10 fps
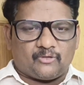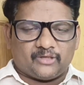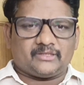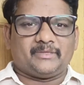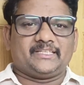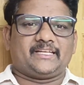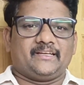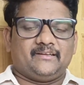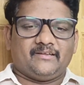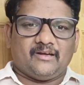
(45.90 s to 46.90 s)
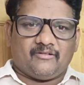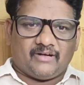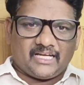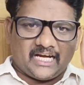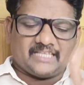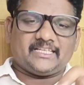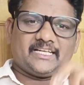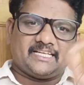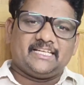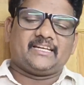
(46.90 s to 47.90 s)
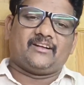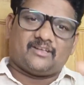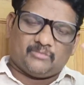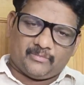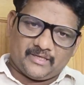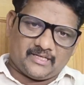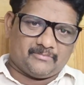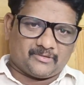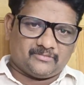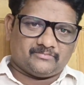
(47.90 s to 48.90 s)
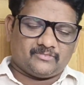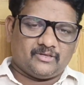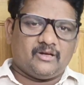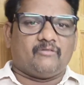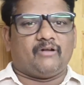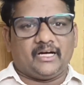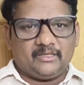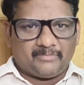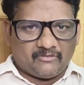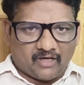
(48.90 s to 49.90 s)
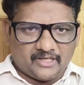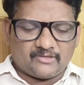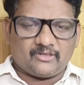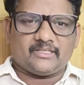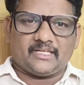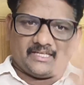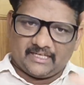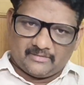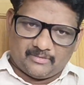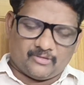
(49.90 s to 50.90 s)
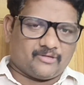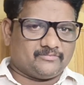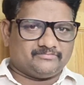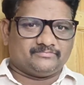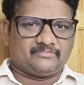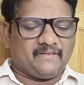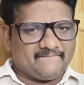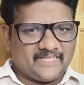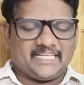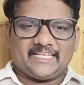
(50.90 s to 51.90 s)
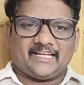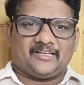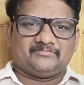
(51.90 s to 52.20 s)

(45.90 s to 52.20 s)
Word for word: కొంతమందికి వాళ్ళ ఆధార్కి లింక్ అయినట్టు మొబైల్ నంబరు వాళ్ళు ఇప్పుడు వాడుకలో దాన్ని లేకపోవడం లేదా